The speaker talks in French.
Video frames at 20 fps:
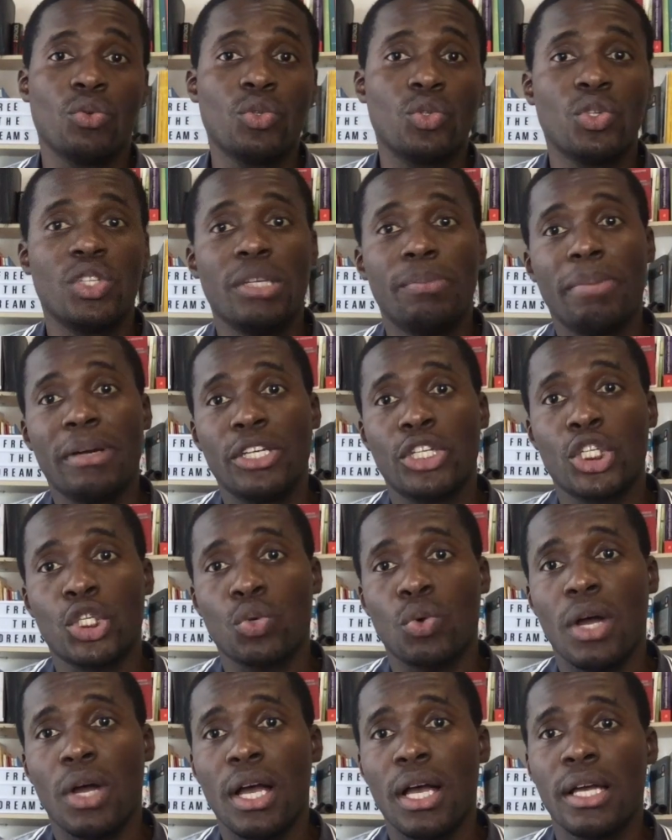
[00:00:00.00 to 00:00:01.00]
je n'ai pas le
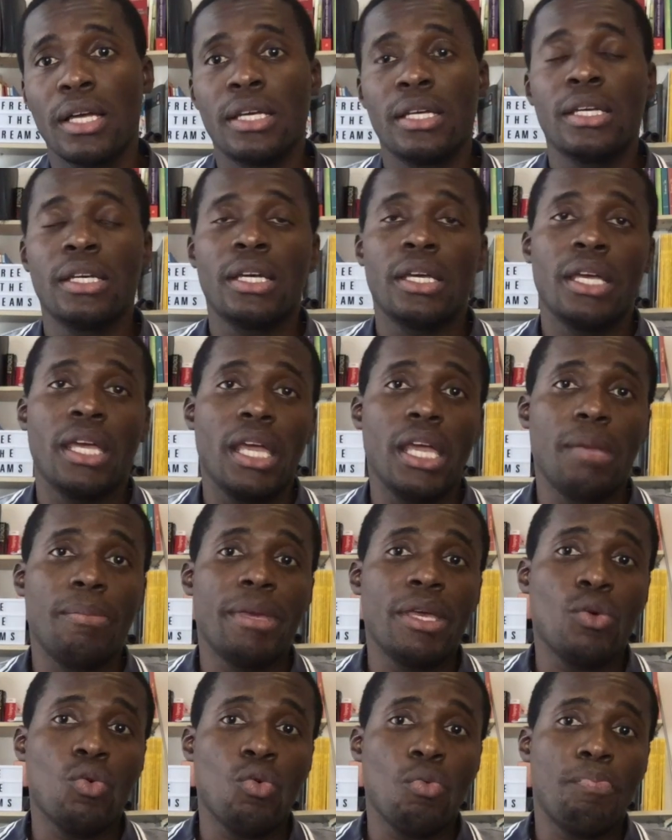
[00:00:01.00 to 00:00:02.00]
choix.
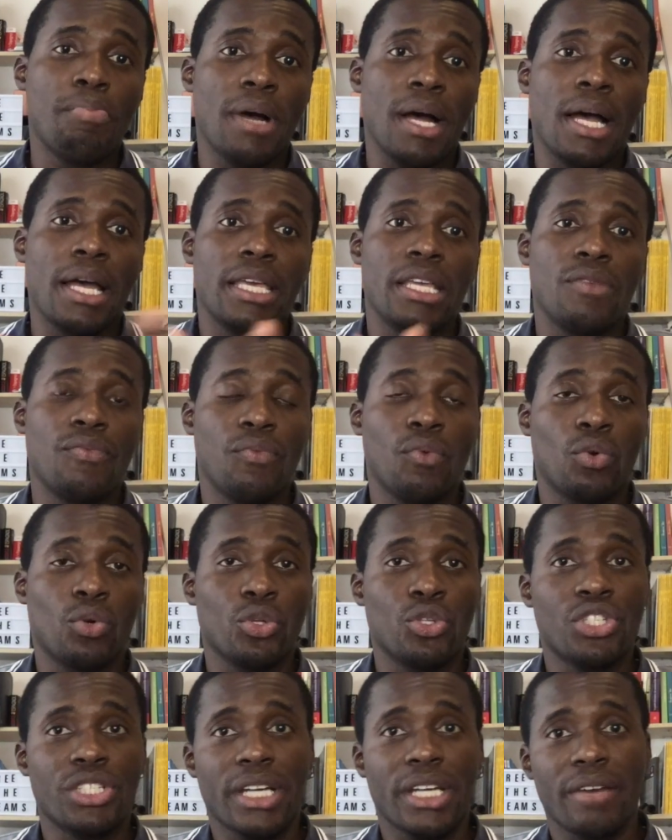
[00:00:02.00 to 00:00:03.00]
Aimer ou pas, il faut que
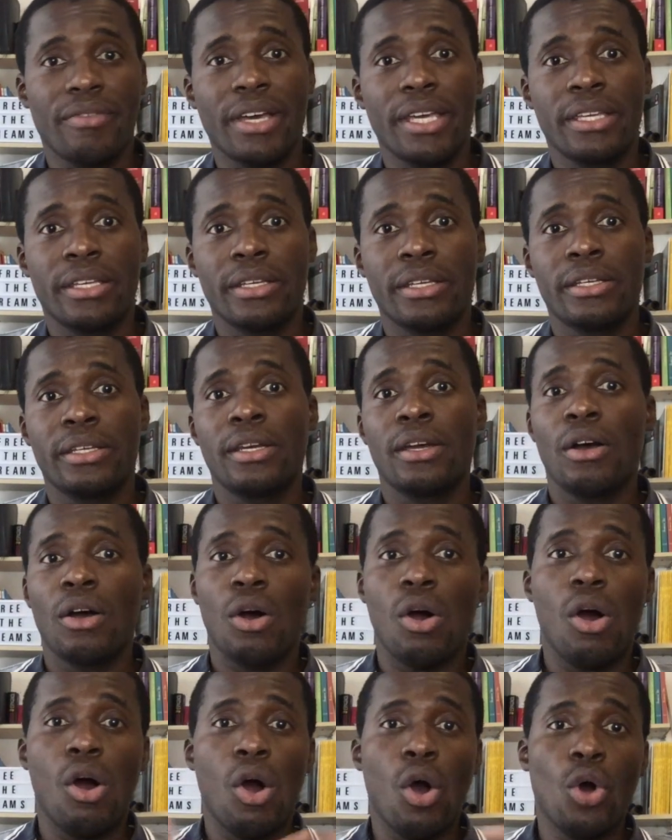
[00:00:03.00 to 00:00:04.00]
je travaille.
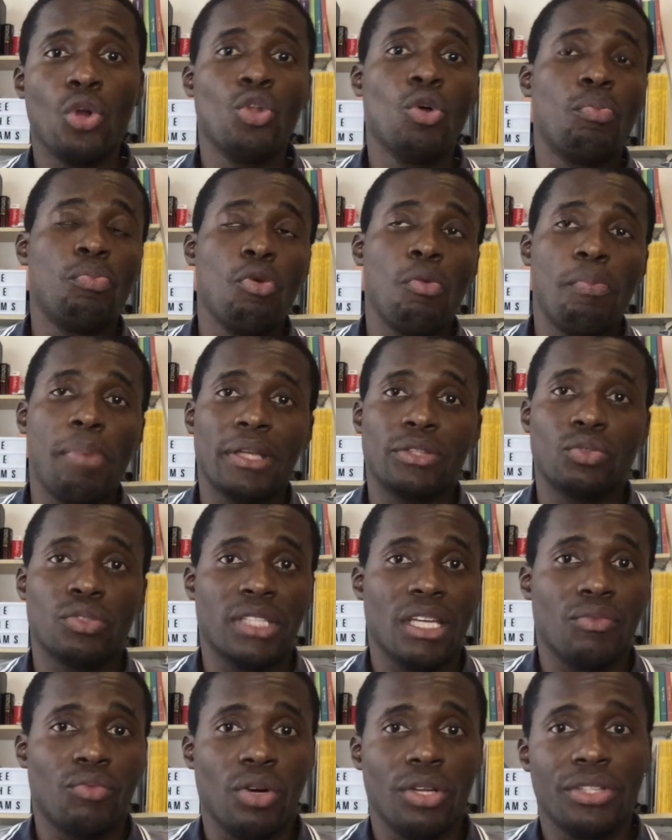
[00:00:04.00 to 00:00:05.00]
On ne peut pas tout
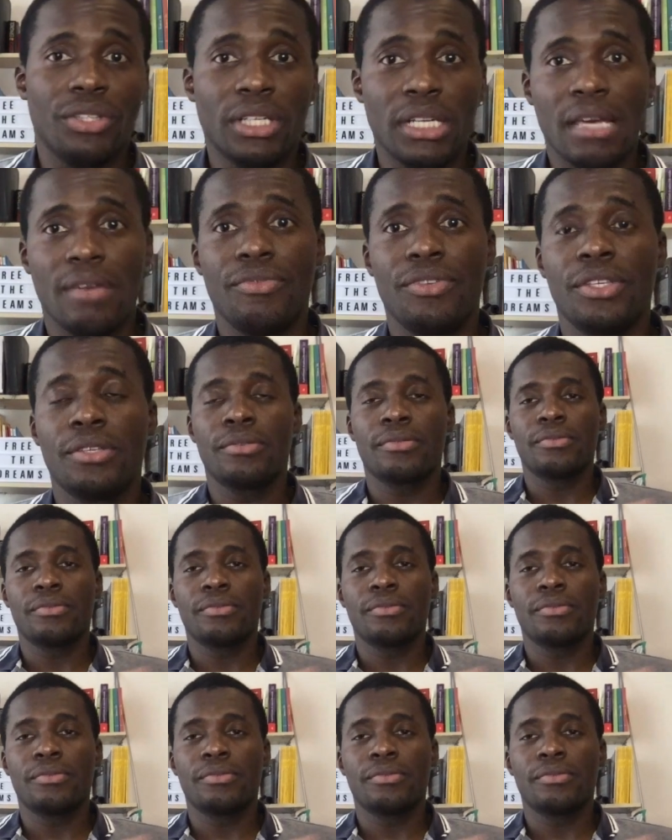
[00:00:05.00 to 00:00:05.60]
avoir dans la vie.